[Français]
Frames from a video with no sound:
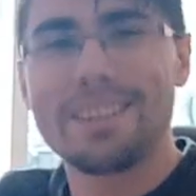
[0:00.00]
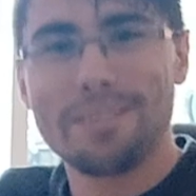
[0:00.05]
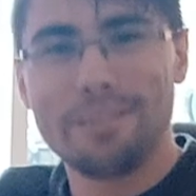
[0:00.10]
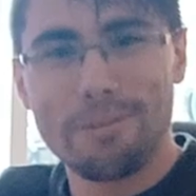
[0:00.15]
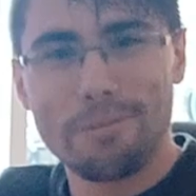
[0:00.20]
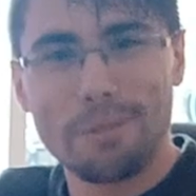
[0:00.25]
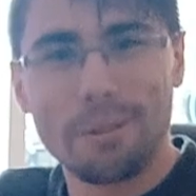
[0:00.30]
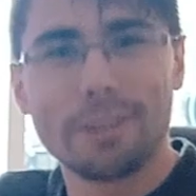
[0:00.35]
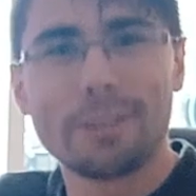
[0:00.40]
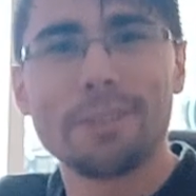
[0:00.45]
je
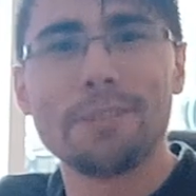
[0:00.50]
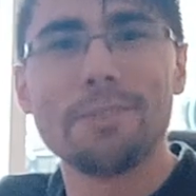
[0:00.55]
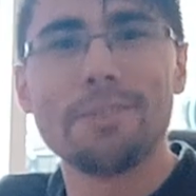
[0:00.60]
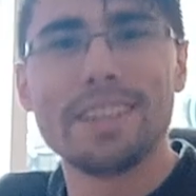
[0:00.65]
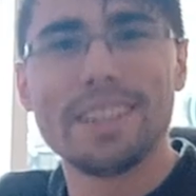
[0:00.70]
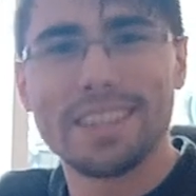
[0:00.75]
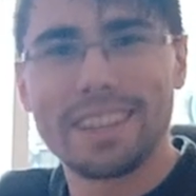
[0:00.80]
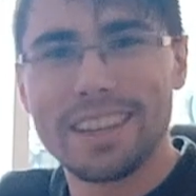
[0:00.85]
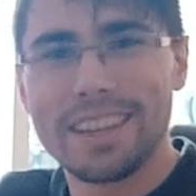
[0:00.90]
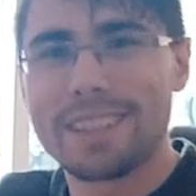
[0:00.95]
comprends ton
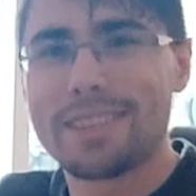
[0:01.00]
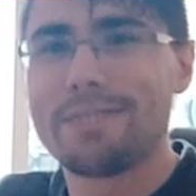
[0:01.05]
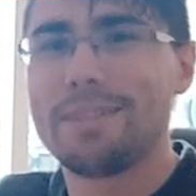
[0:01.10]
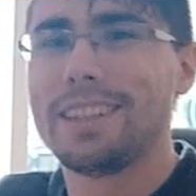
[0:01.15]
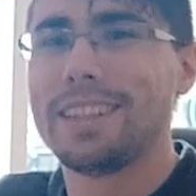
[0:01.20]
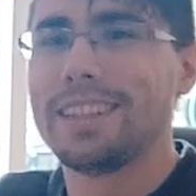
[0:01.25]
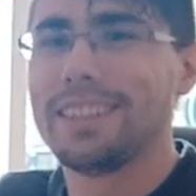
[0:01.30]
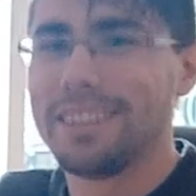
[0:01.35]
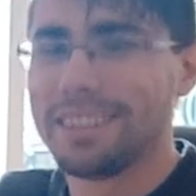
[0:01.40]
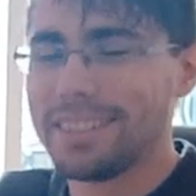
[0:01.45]
message
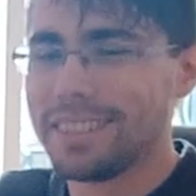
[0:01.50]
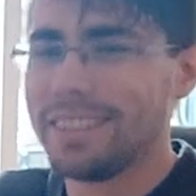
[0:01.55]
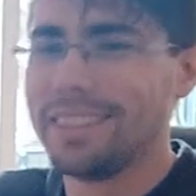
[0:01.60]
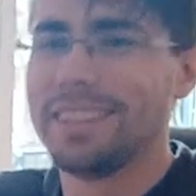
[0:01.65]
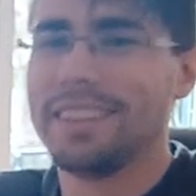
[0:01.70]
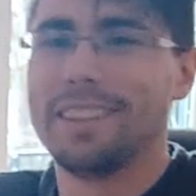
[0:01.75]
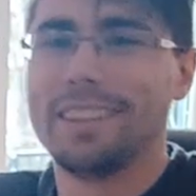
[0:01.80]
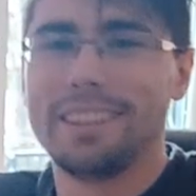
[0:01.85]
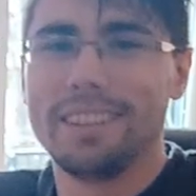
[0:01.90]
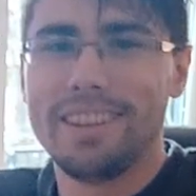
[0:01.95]
maintenant
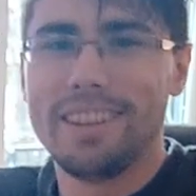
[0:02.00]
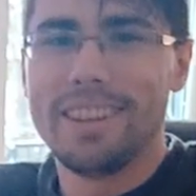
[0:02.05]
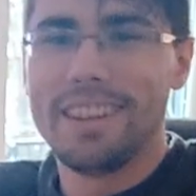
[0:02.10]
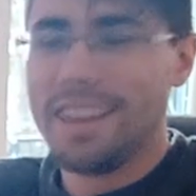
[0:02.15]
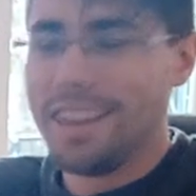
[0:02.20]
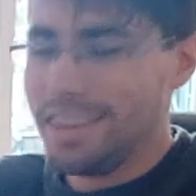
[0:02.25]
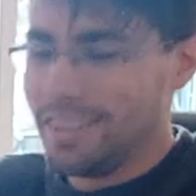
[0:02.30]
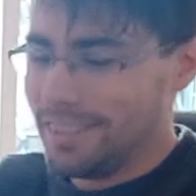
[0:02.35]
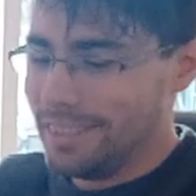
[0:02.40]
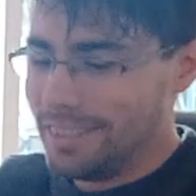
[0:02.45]
de
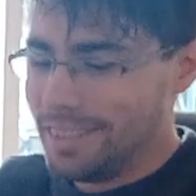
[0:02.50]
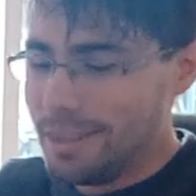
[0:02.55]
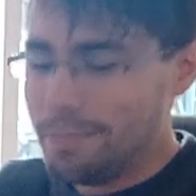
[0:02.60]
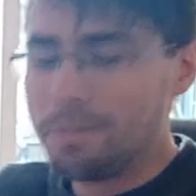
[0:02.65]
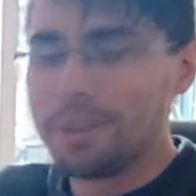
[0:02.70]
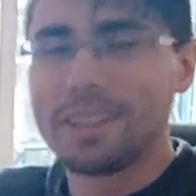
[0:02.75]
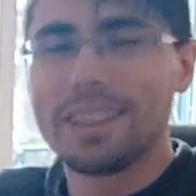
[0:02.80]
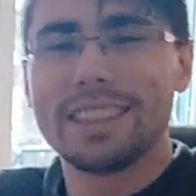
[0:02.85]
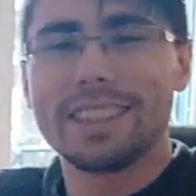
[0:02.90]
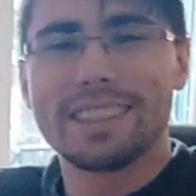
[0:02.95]
oui,
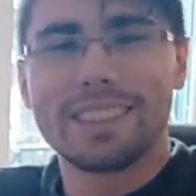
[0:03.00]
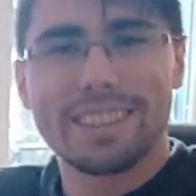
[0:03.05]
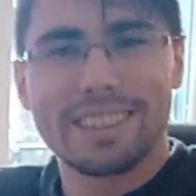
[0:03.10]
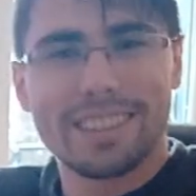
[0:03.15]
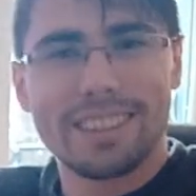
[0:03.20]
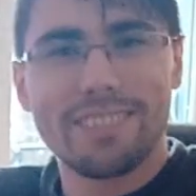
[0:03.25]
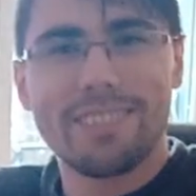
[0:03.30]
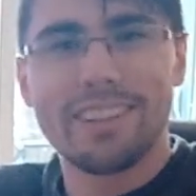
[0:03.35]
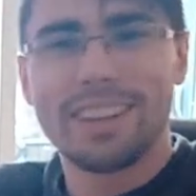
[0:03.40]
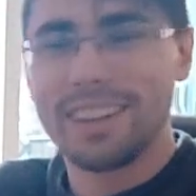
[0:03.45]
peut-être que
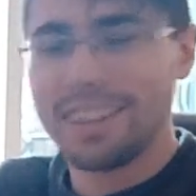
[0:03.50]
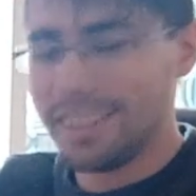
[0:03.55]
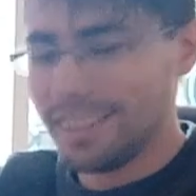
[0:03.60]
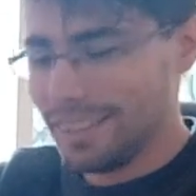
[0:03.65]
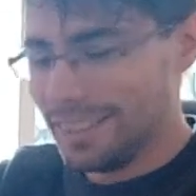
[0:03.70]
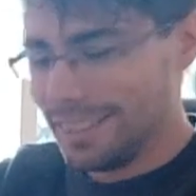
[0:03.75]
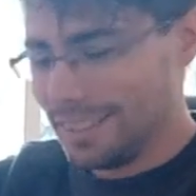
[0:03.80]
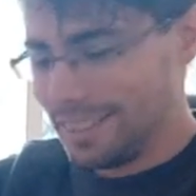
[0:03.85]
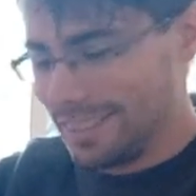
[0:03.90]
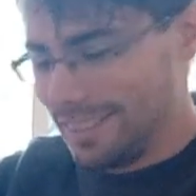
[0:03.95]
ça va
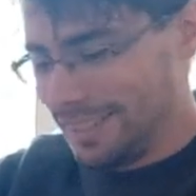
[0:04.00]
euh,